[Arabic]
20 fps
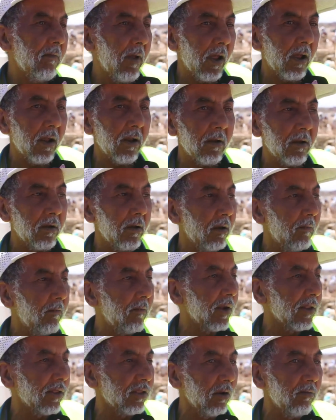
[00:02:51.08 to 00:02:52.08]
مع
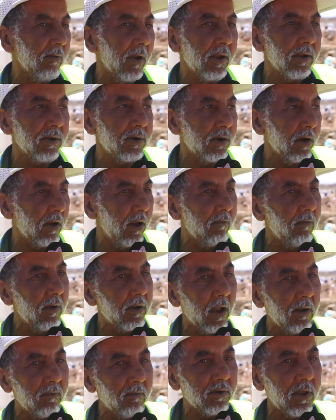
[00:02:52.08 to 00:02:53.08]
منظم هذا الشيء لا
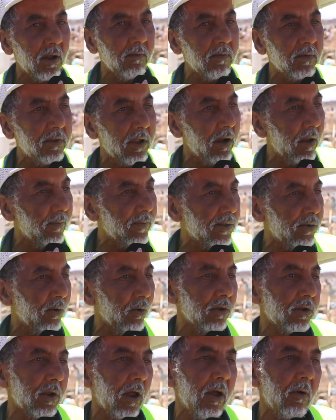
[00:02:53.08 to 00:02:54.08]
من طرف
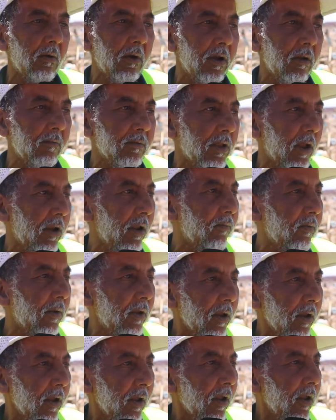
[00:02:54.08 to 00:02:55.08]
السلطه ولا من طرف
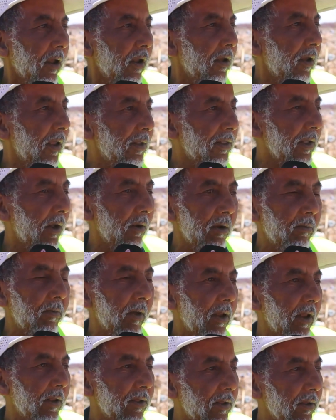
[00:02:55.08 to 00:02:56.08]
الناس تاع
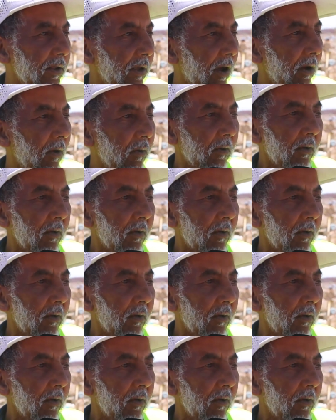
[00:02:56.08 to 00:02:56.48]
البلديه